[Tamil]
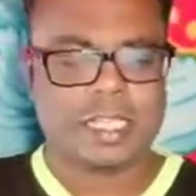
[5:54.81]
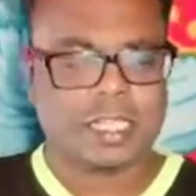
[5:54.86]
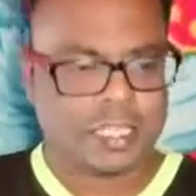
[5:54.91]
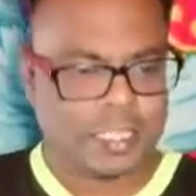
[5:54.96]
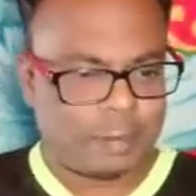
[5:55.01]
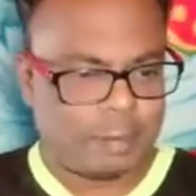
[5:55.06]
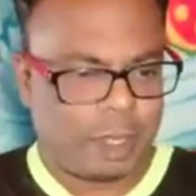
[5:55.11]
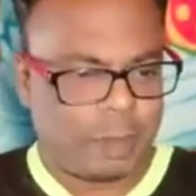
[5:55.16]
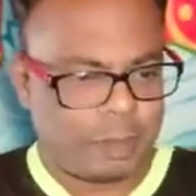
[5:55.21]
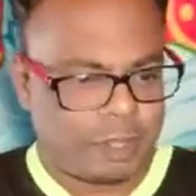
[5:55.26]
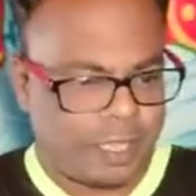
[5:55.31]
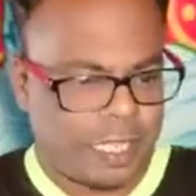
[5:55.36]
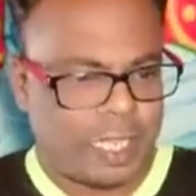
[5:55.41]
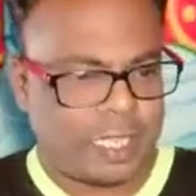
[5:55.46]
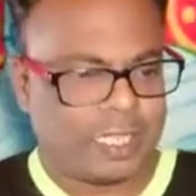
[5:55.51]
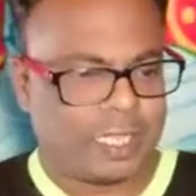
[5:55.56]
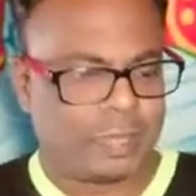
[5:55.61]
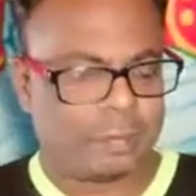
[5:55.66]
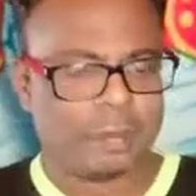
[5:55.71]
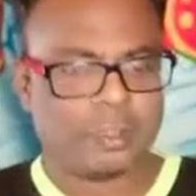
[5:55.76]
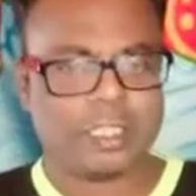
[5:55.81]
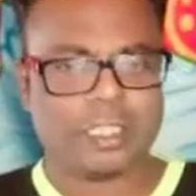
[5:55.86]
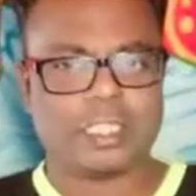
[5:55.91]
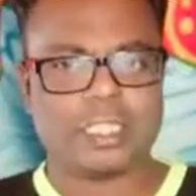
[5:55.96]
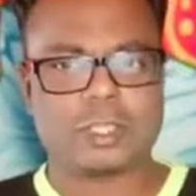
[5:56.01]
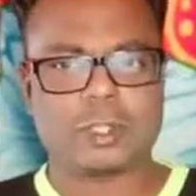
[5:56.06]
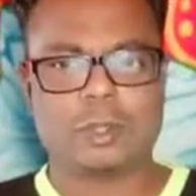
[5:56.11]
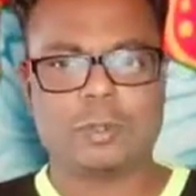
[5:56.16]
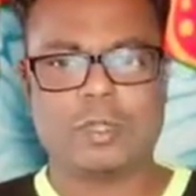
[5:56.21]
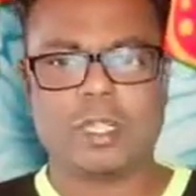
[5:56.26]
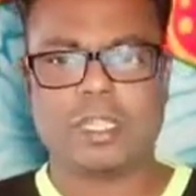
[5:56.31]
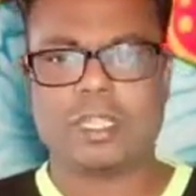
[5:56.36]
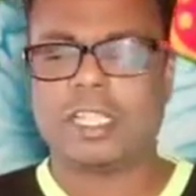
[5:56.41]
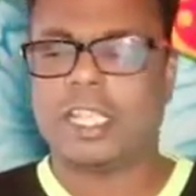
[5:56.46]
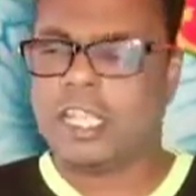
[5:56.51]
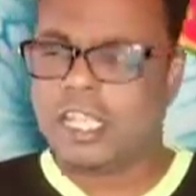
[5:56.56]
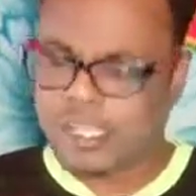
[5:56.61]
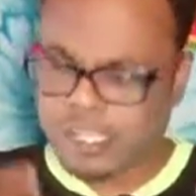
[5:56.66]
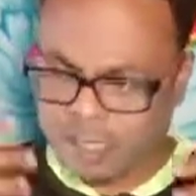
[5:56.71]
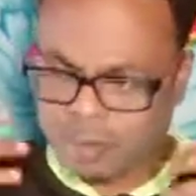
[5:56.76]
இல்லை பைபிள் கேரக்டரை பற்றி எதாவது சொல்லுவார்
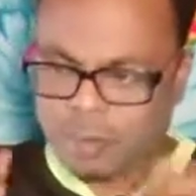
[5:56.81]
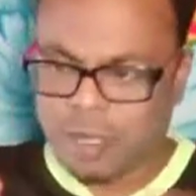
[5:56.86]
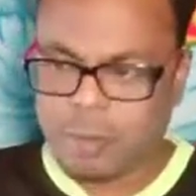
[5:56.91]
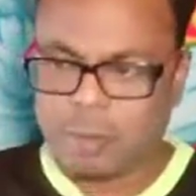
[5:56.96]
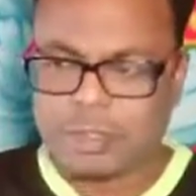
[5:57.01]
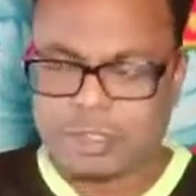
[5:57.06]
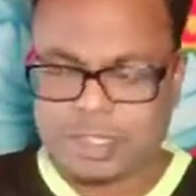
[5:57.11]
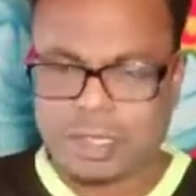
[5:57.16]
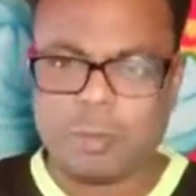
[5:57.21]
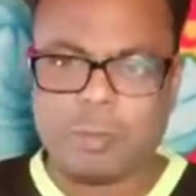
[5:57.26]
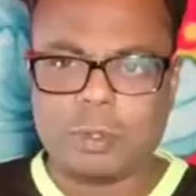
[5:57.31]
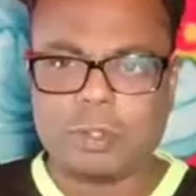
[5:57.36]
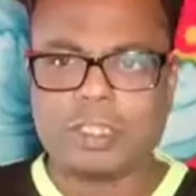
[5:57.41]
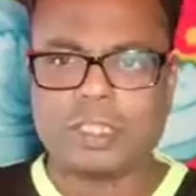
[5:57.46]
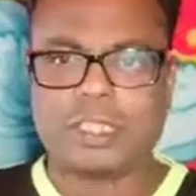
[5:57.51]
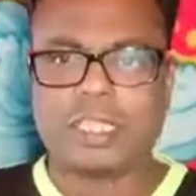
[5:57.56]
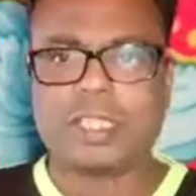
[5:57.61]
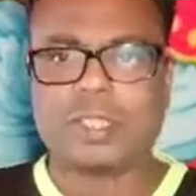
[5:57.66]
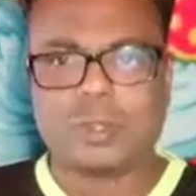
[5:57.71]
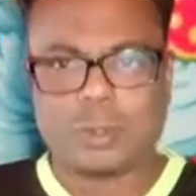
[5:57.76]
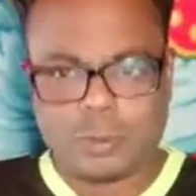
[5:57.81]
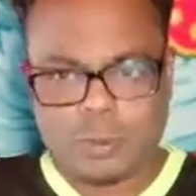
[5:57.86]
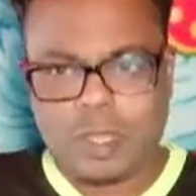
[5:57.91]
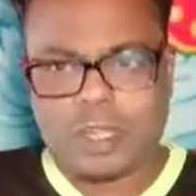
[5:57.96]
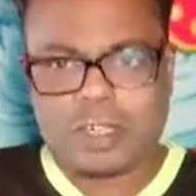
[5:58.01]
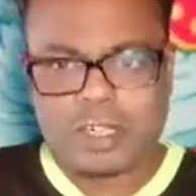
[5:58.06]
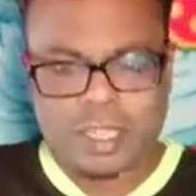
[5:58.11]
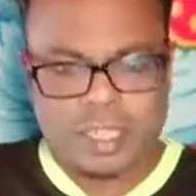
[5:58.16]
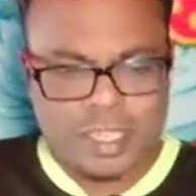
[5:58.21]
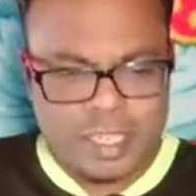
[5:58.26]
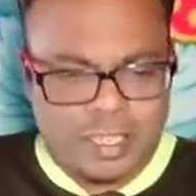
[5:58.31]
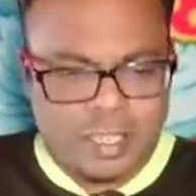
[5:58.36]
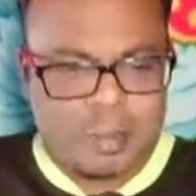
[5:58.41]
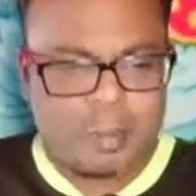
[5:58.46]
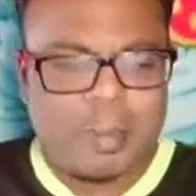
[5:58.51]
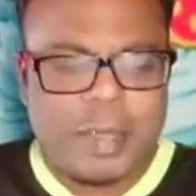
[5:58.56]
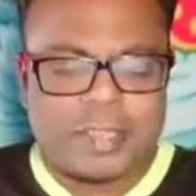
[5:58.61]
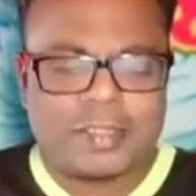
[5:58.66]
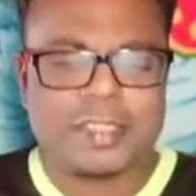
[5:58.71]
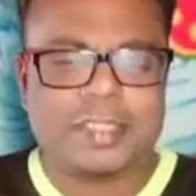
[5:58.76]
இல்லை பைபிள் சம்பவத்தை எதாவது சொல்லுவாருன்னு நான்
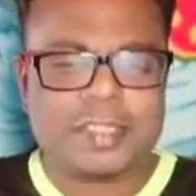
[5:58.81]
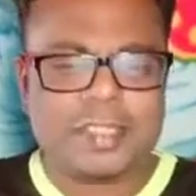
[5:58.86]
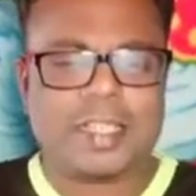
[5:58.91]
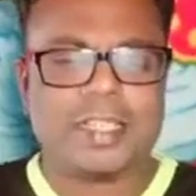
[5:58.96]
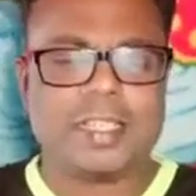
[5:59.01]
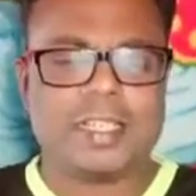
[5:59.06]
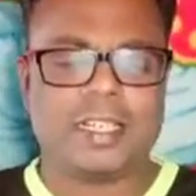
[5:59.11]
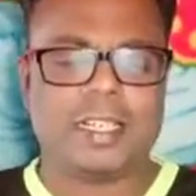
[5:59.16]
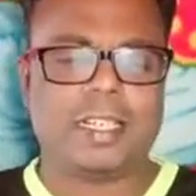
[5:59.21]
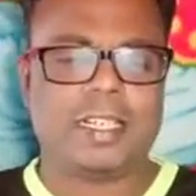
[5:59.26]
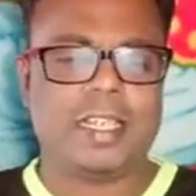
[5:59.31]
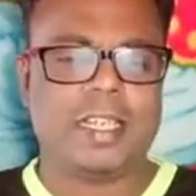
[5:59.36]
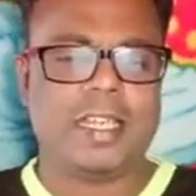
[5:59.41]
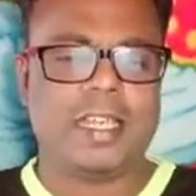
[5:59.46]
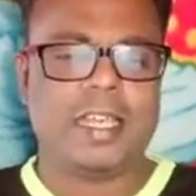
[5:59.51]
எதிர்பார்த்துக்கிட்டே இருக்கிறேன்